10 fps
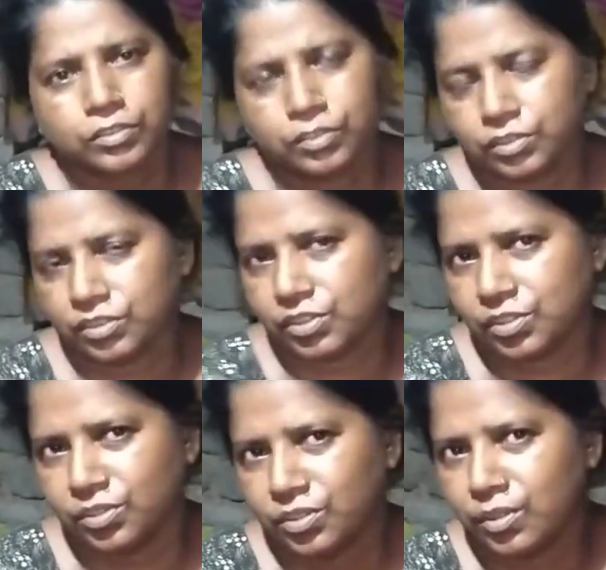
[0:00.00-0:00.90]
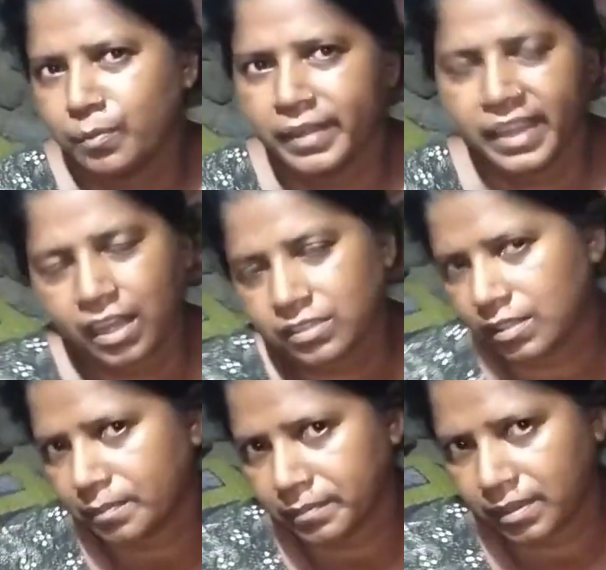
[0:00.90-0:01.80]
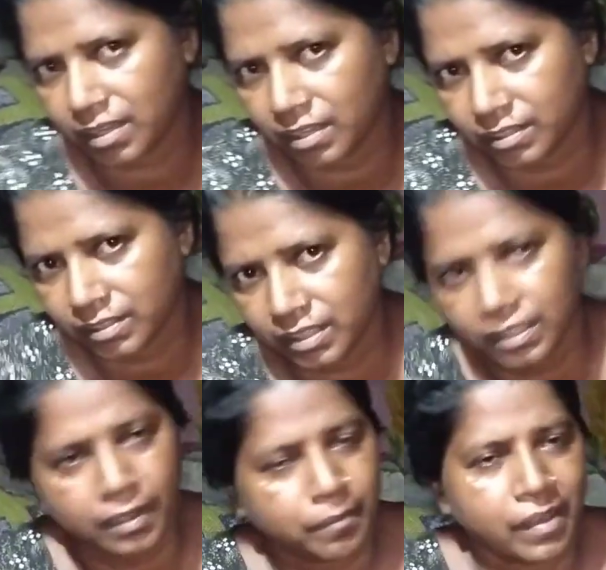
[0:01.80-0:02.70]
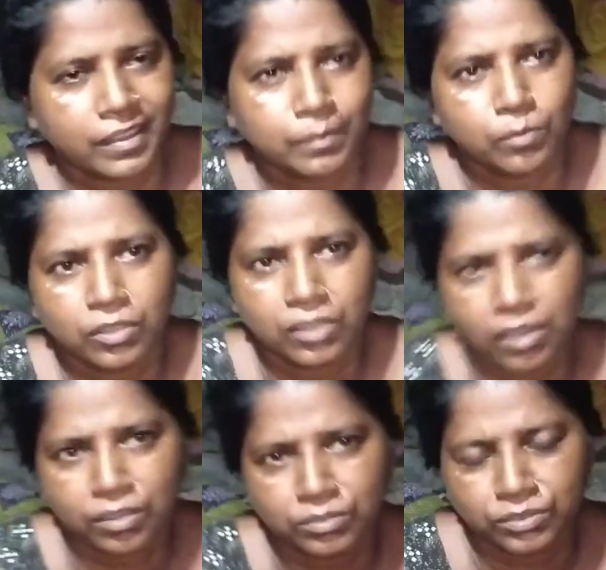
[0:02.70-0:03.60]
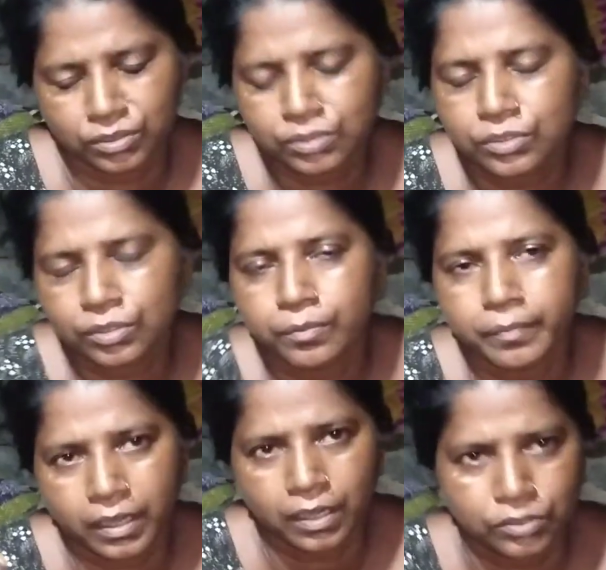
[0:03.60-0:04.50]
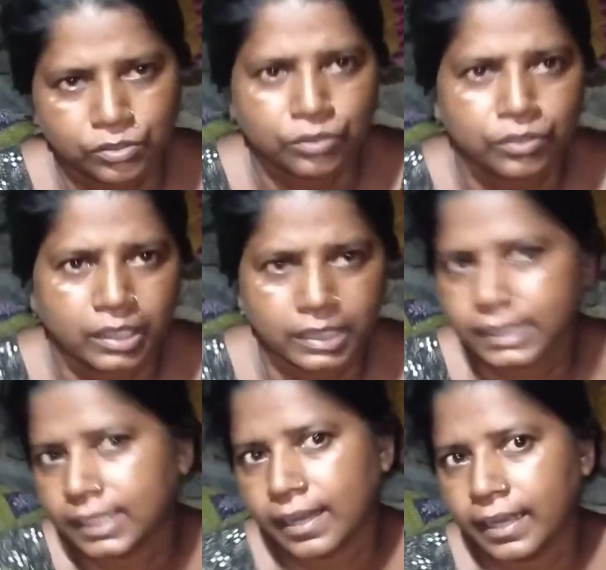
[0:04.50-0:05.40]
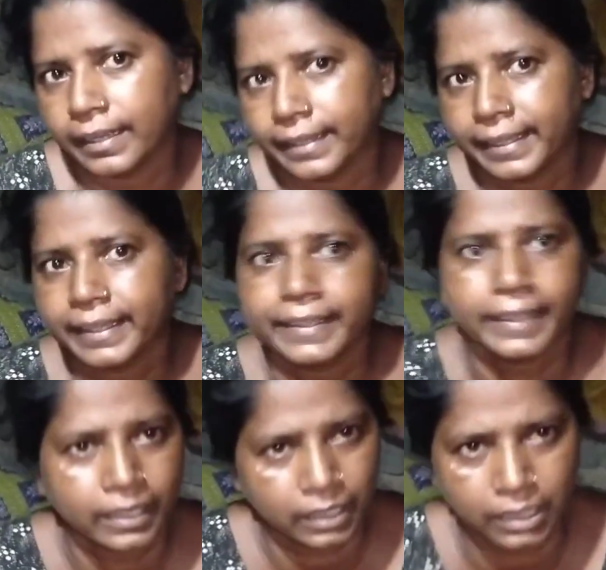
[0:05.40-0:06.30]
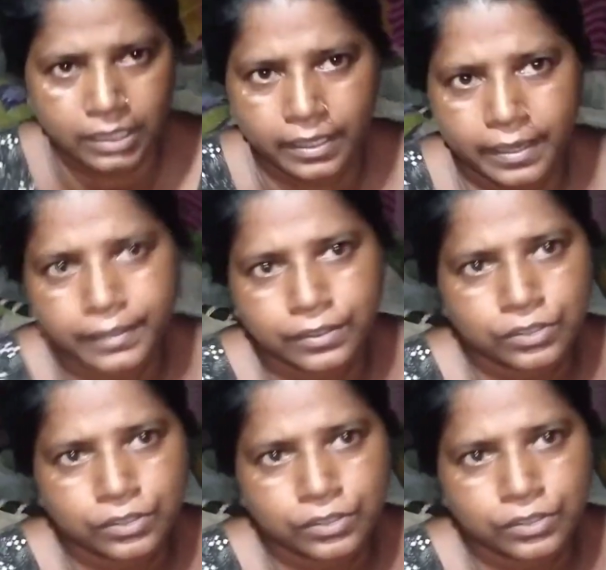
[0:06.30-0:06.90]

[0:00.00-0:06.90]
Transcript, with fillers: तो दोस्तों मैं आज अपना दिल का बात बोल रहा हूँ दोस्तों मेरा जो घट रहा है रियल घट रहा है